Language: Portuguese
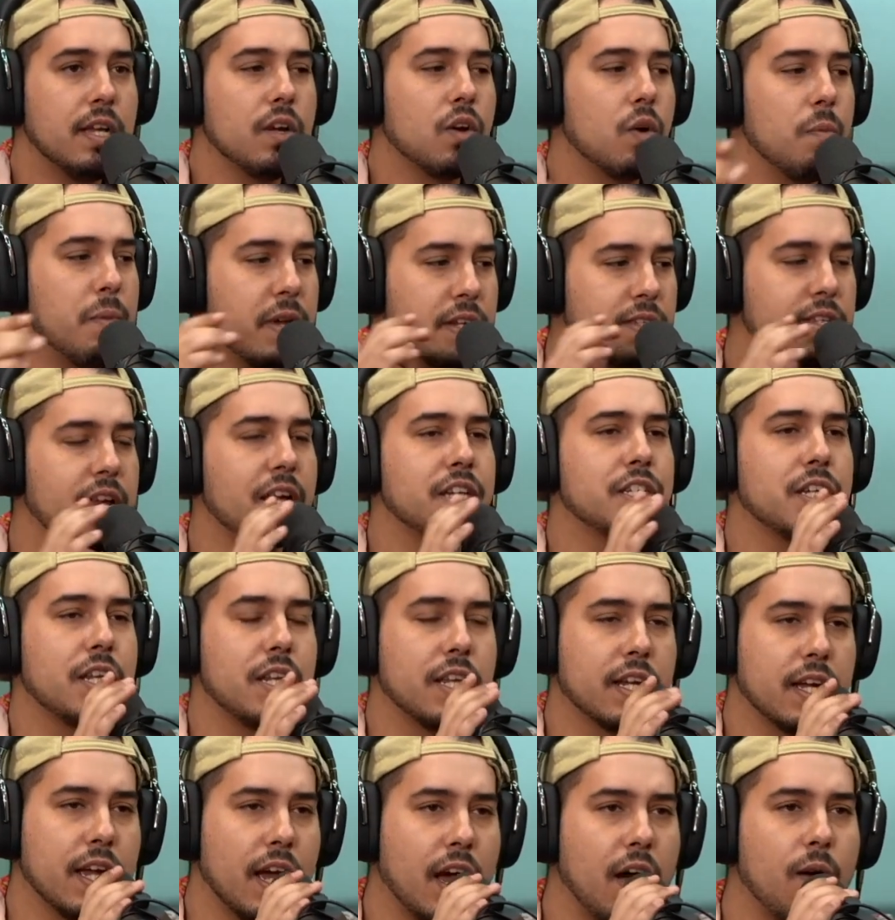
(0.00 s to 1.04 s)
Como é que você acha
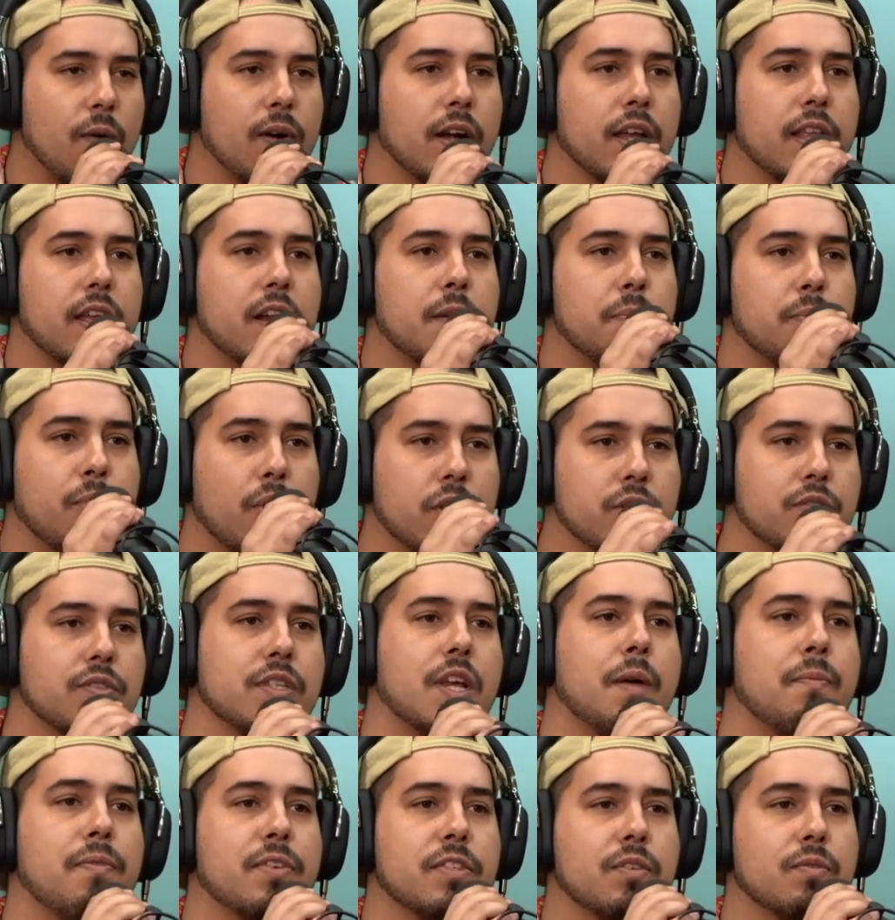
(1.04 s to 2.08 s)
legal? A galera pode
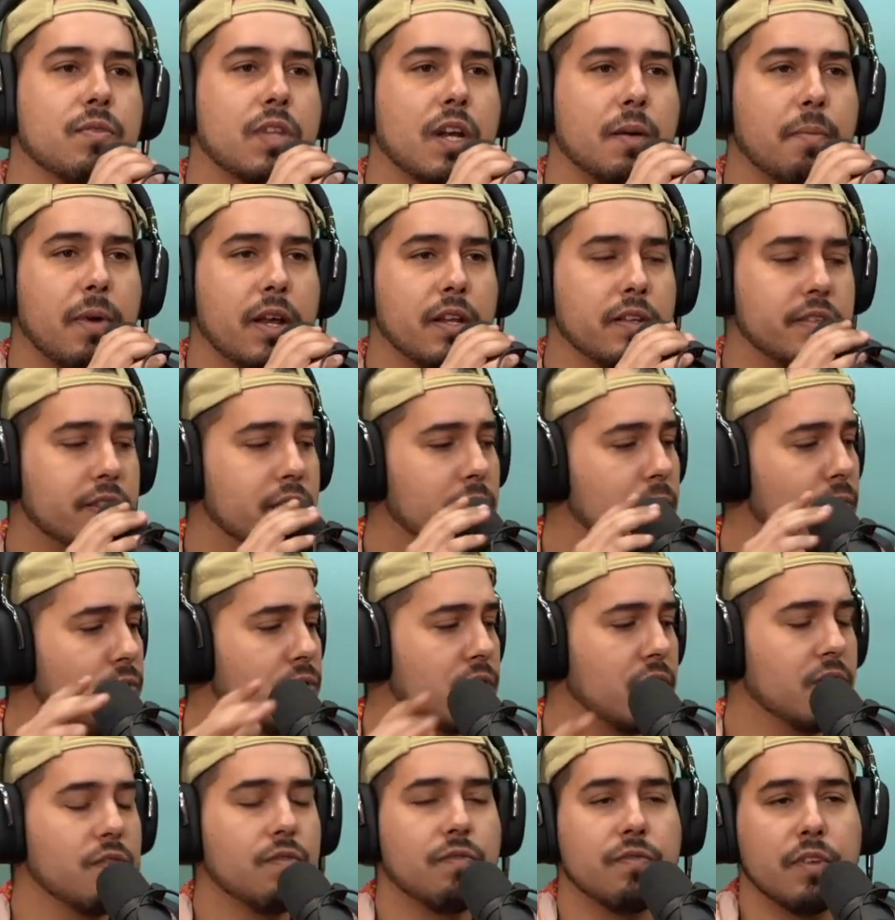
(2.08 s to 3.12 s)
usar para fazer um trabalho em cima,
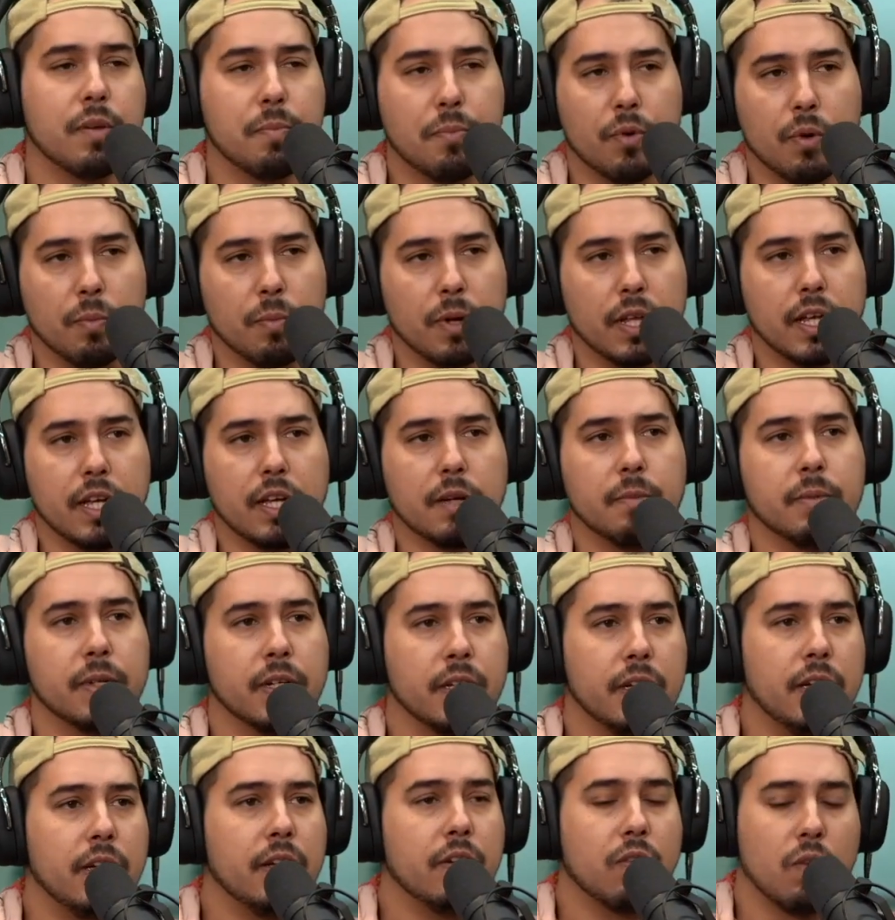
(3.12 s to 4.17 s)
você não vê
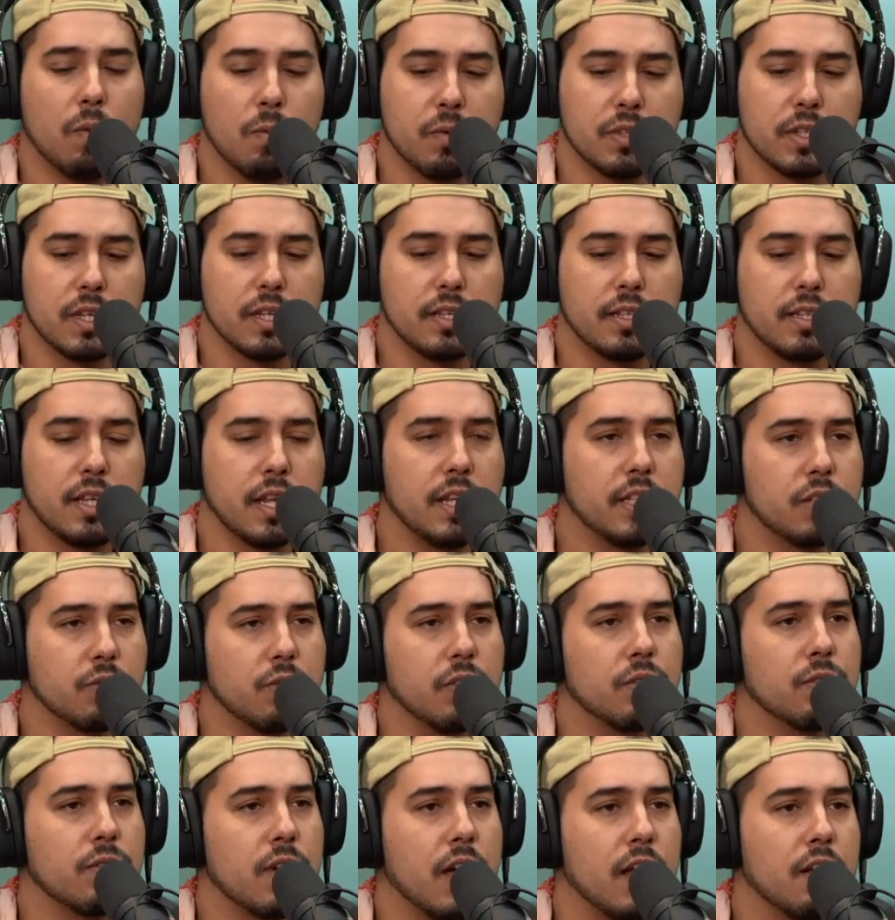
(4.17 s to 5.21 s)
problema. Como que você sente
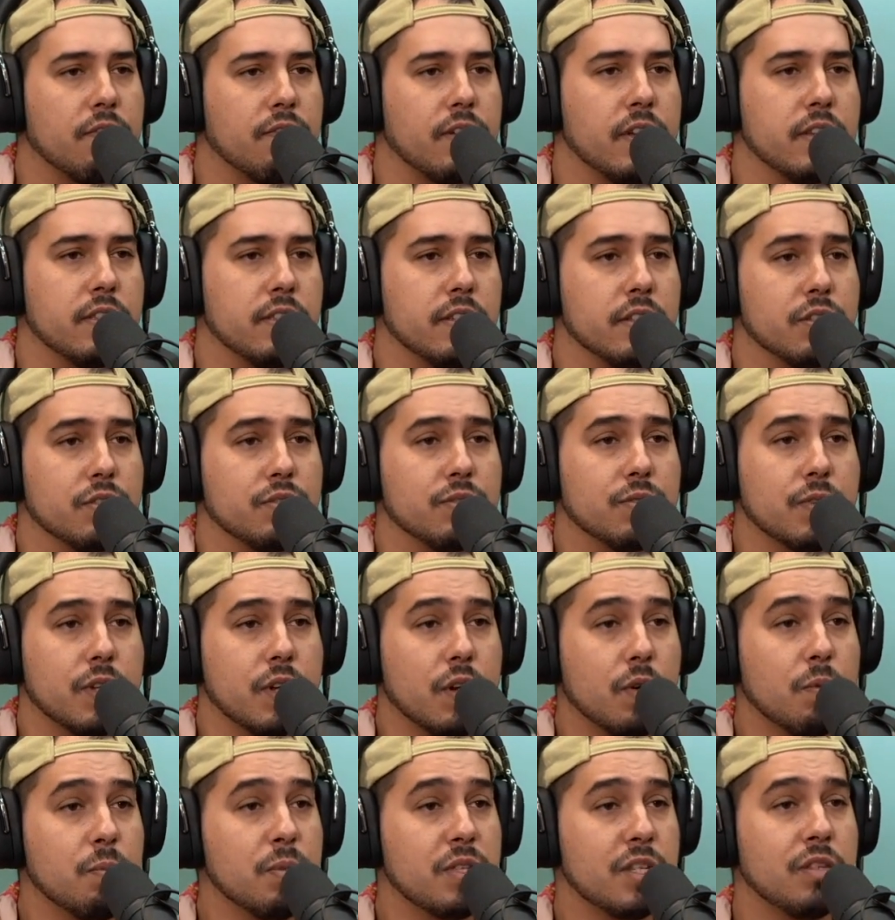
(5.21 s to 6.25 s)
quando o cara faz isso?
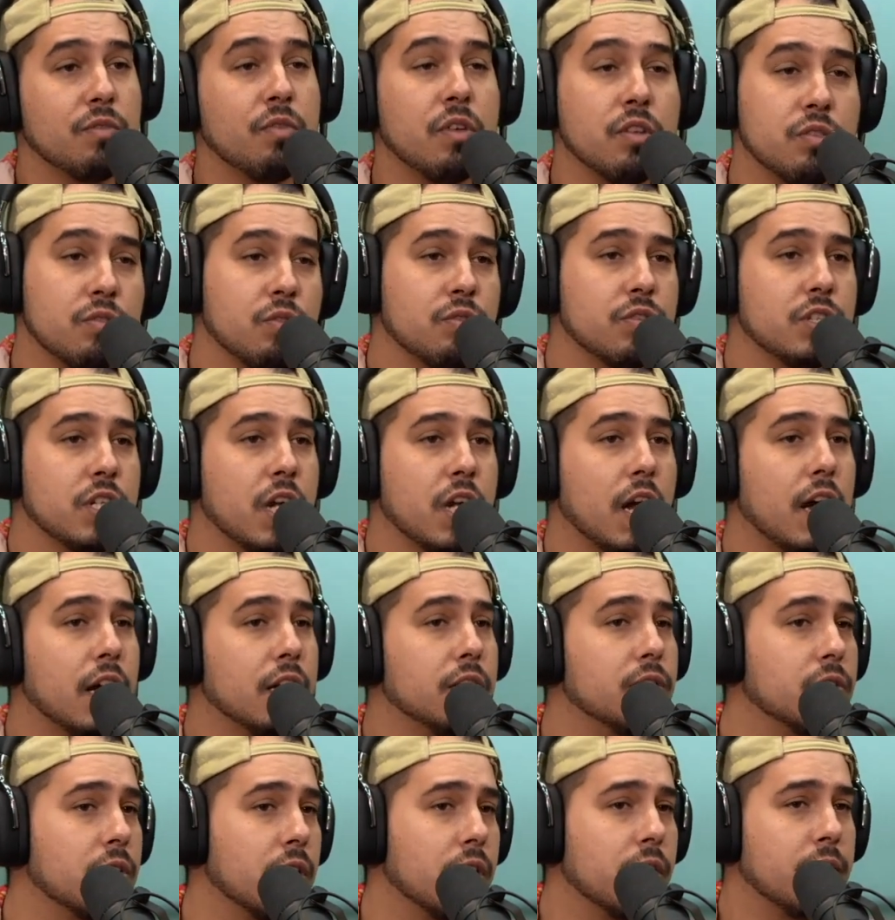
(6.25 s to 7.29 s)
Eu me sinto
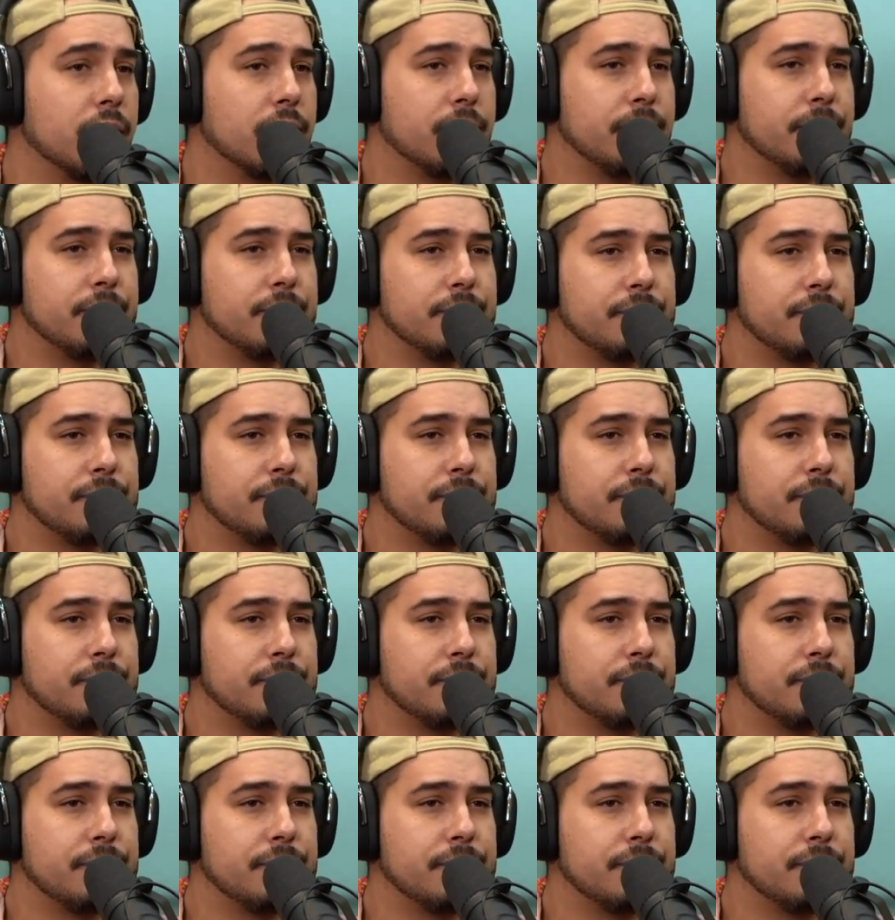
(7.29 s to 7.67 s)
lisonjeado, cara.